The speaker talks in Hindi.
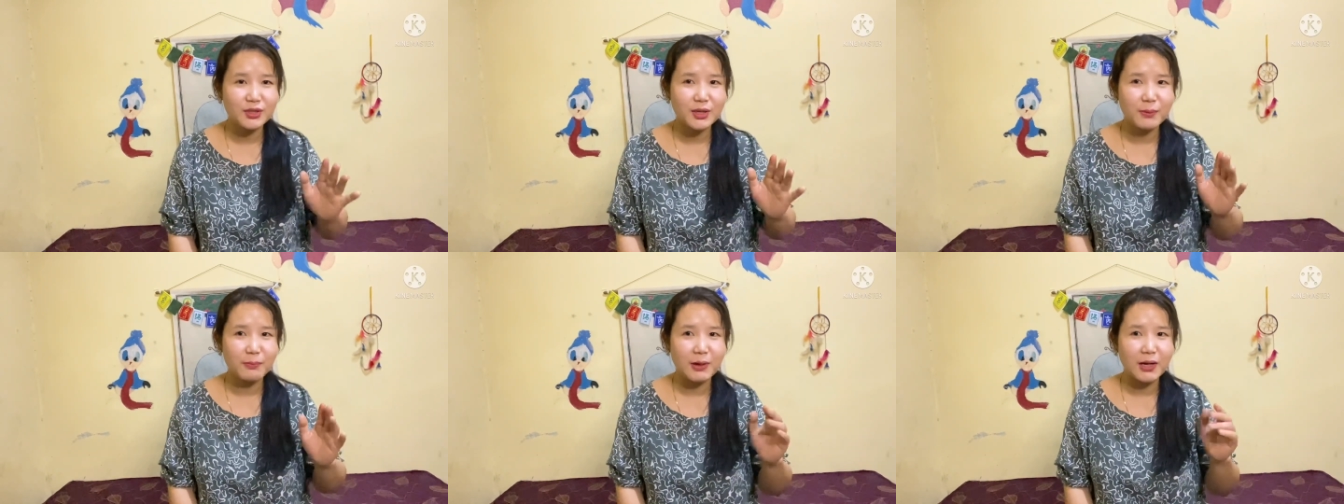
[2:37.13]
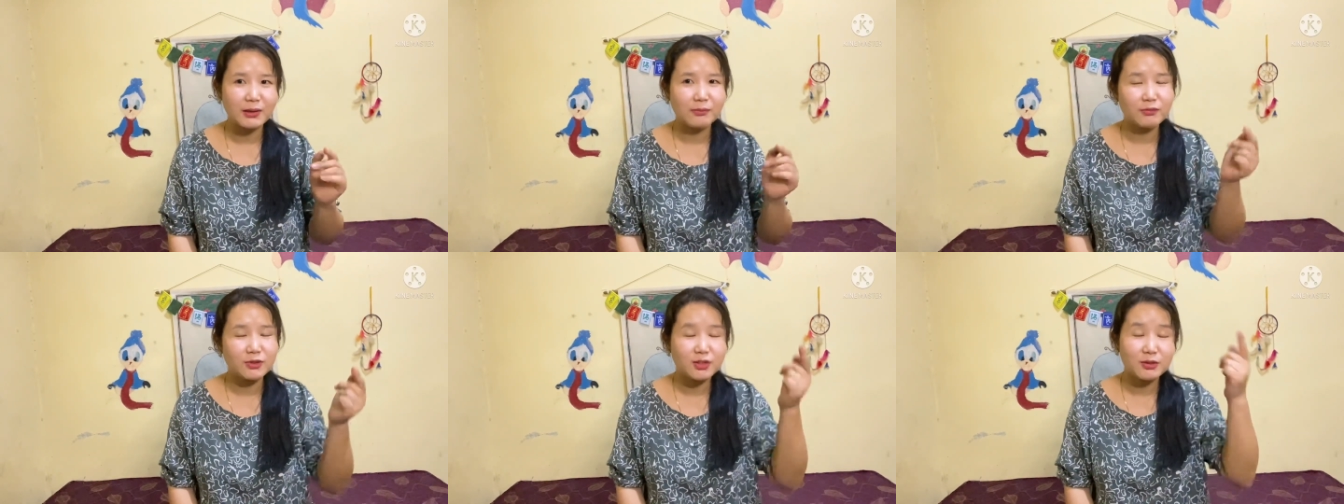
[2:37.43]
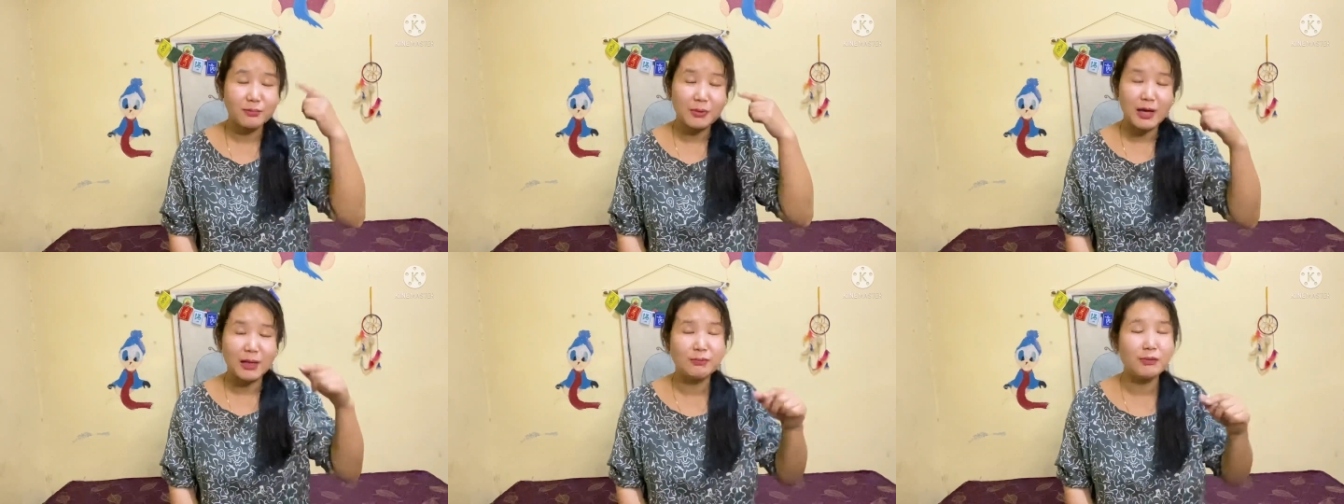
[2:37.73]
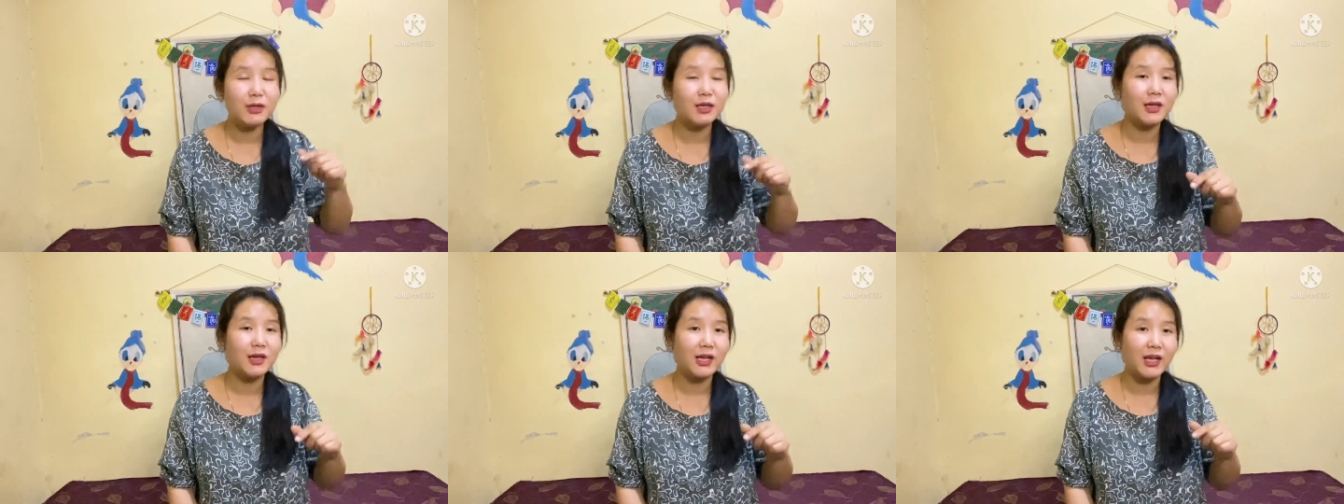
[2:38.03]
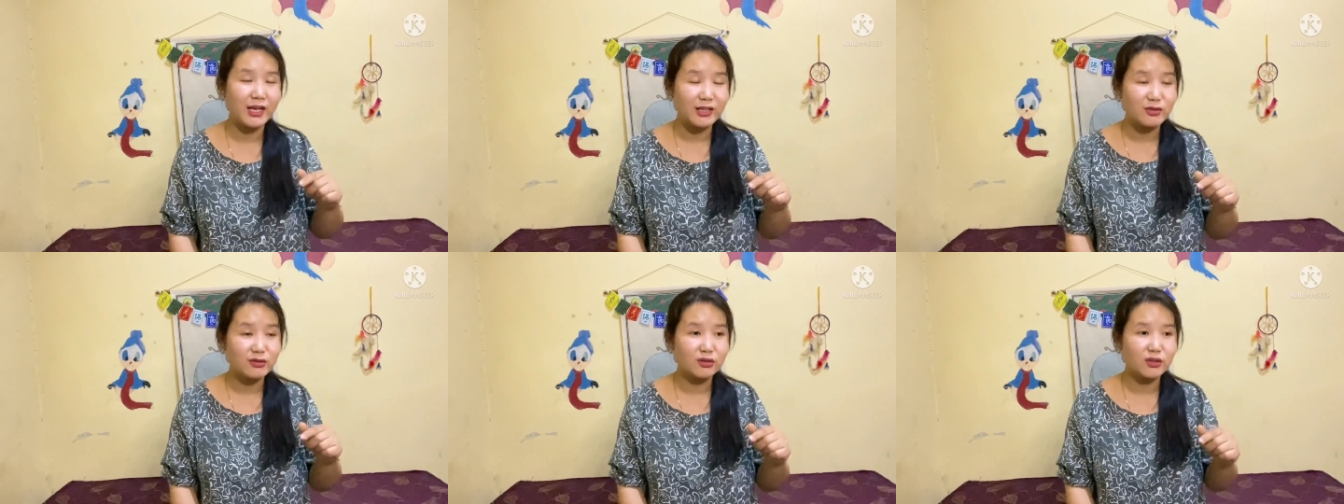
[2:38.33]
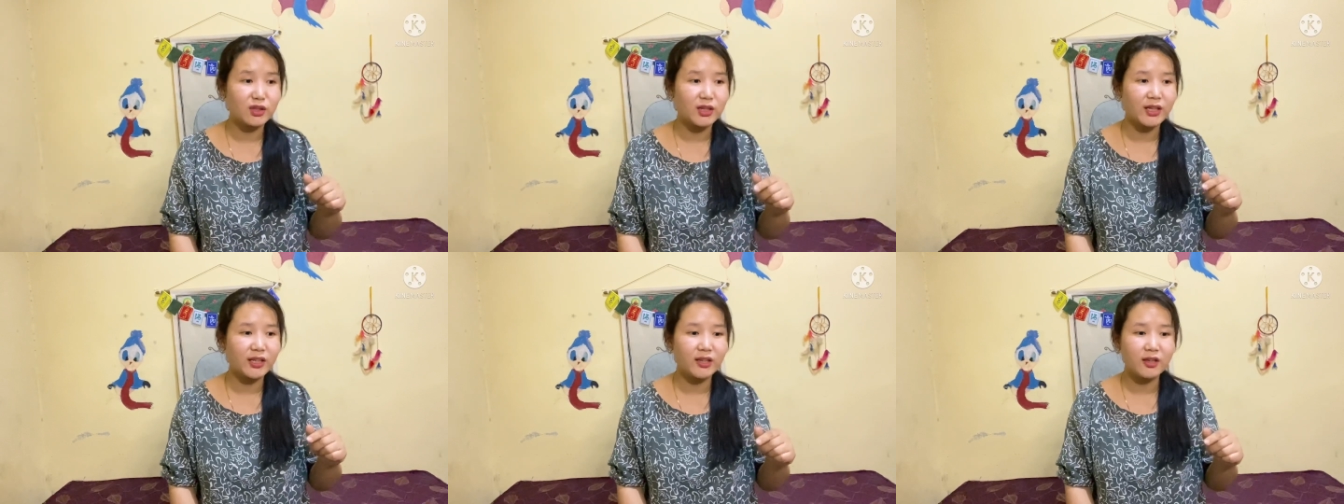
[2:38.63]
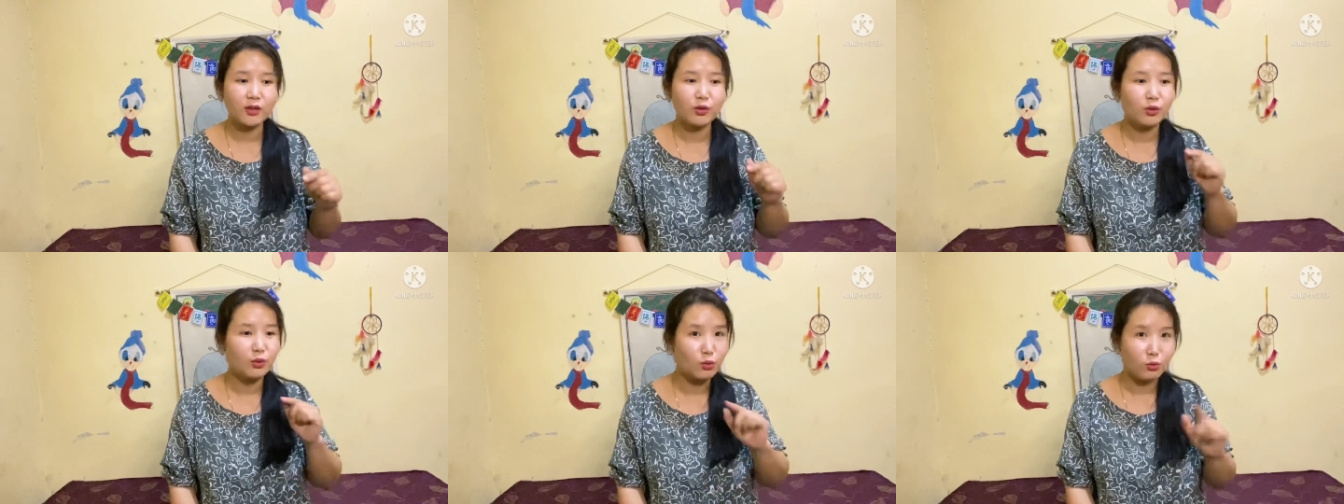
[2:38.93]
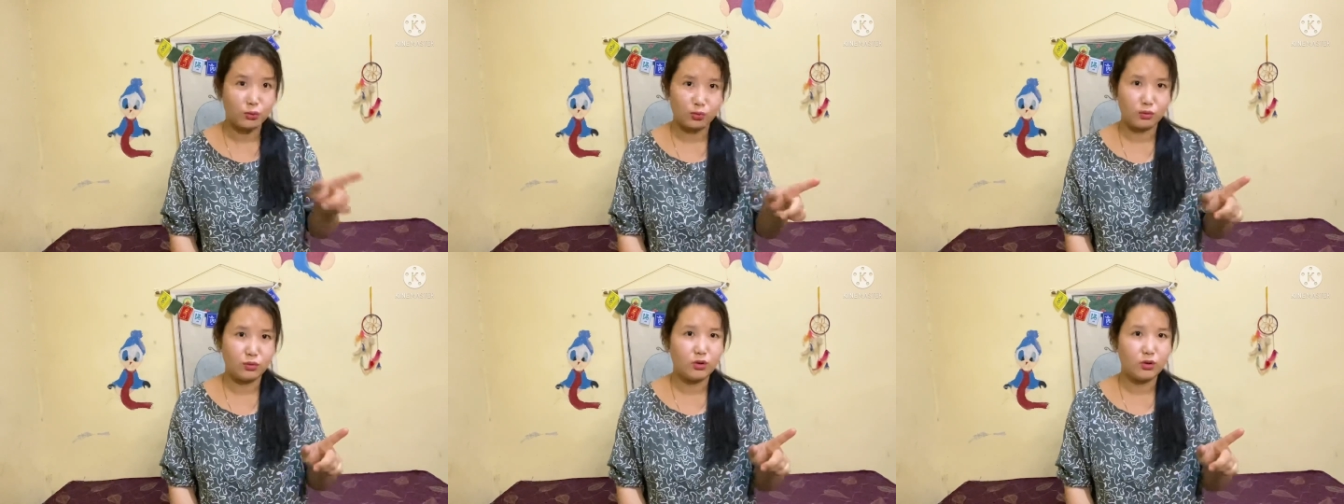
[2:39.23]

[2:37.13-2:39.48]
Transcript: उसके बाद मुझे बाद में रियलाइज होता है कि नो